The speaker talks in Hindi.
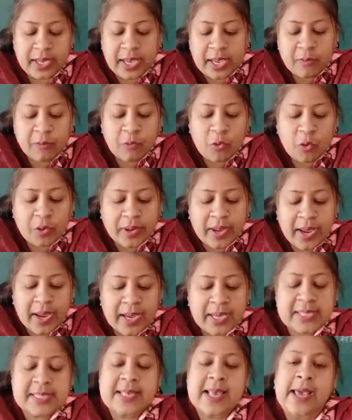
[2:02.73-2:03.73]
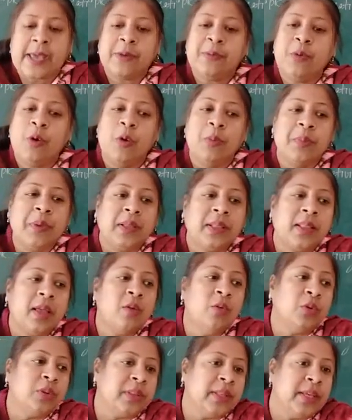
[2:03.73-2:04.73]
है वो क्या है सार्वभौमिकता
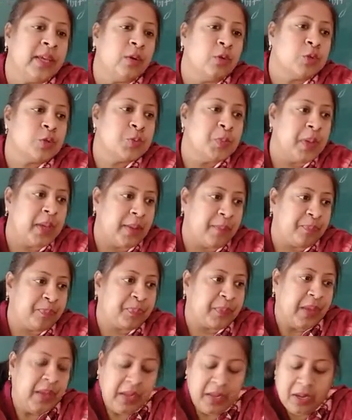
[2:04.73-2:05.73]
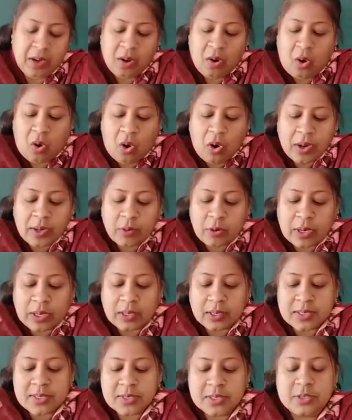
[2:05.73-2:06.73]
होती है उसमें और
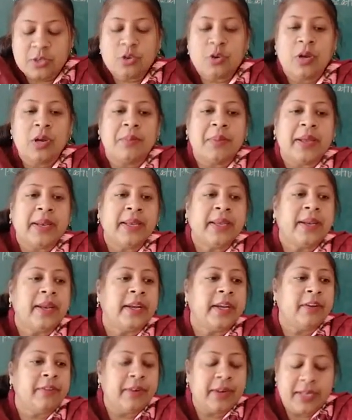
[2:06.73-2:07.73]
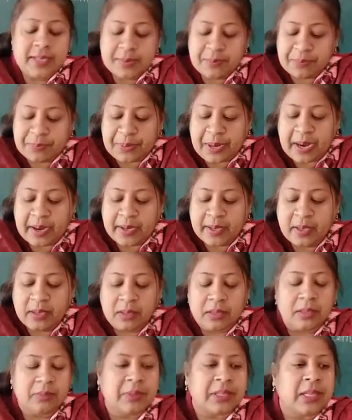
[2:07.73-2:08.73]
जो हमारी क्रिएटिविटी प्राणी
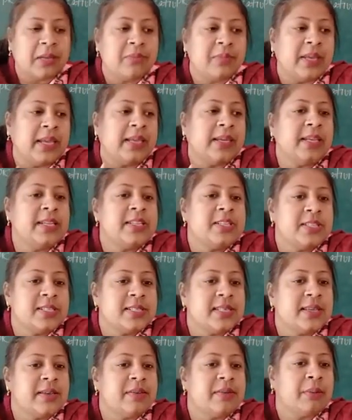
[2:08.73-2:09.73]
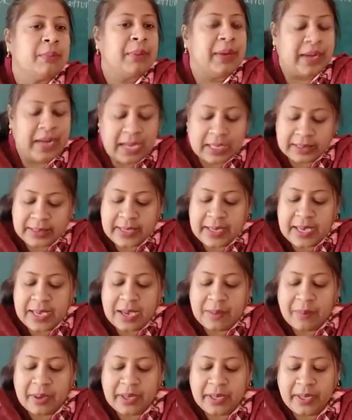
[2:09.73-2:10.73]
मतलब नई नई चीज़ें बनाते हैं
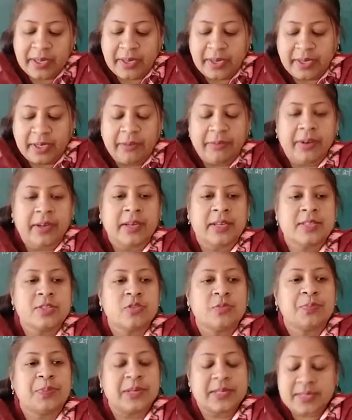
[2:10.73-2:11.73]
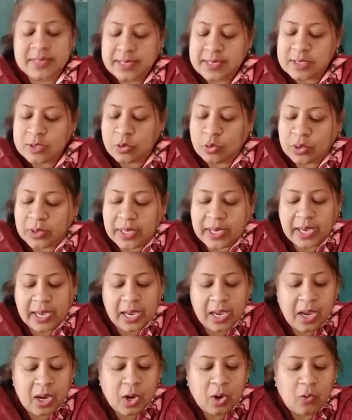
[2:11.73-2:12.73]
हमारी क्रिएटिविटी जो पर्सनस होते
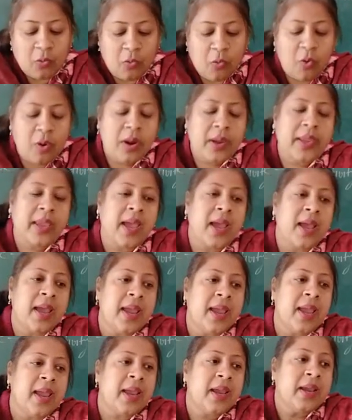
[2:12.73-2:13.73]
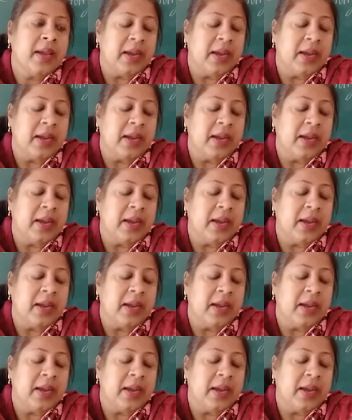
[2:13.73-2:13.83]
हैं वो क्या है